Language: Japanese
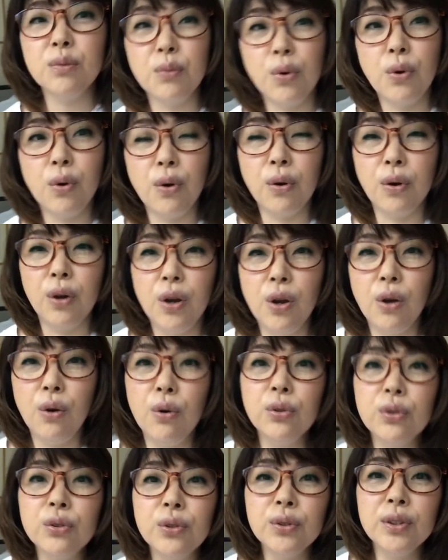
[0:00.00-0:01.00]
ツも
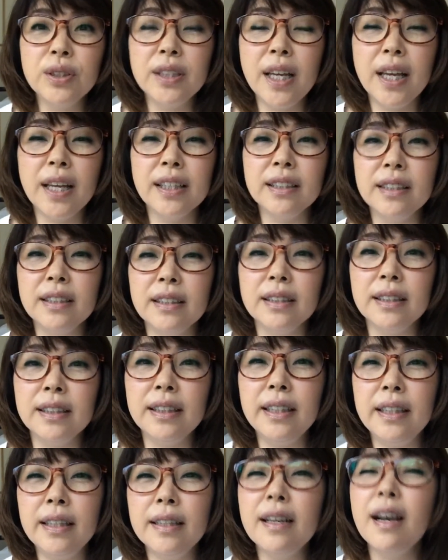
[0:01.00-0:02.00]
本当にね
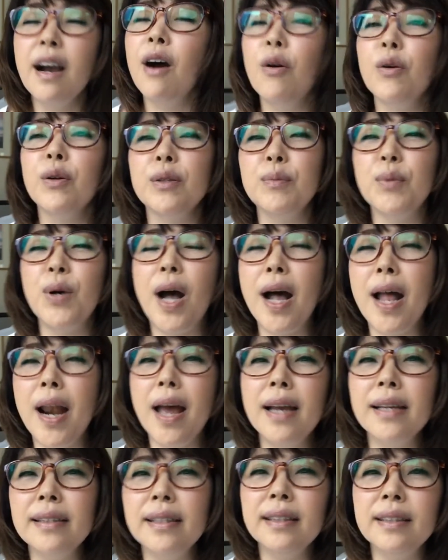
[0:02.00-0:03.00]
いい香り、もう
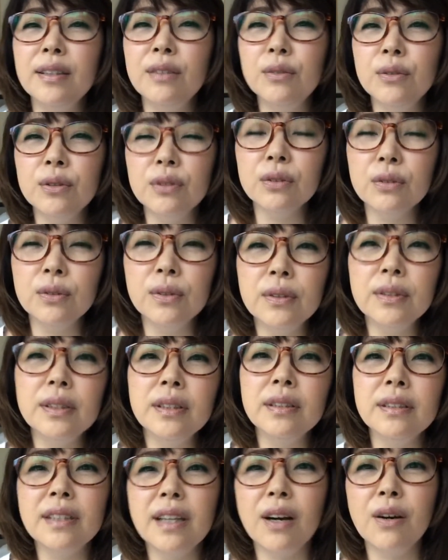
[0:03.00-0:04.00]
洗いたてのすご
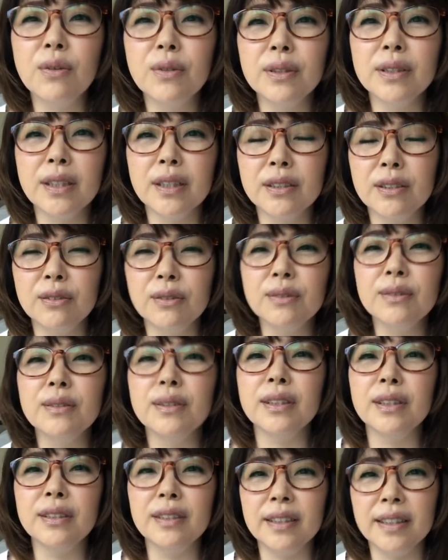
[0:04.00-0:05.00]
いいい香りがする
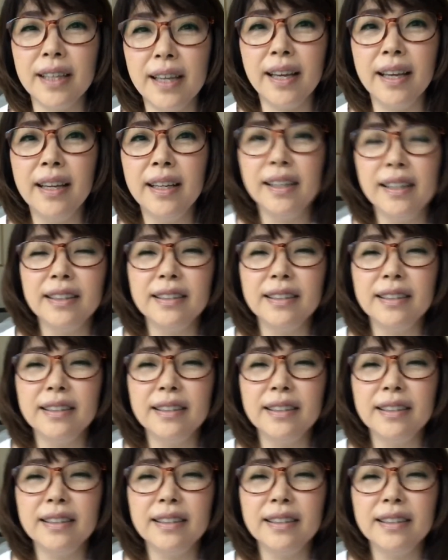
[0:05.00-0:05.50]
んですね。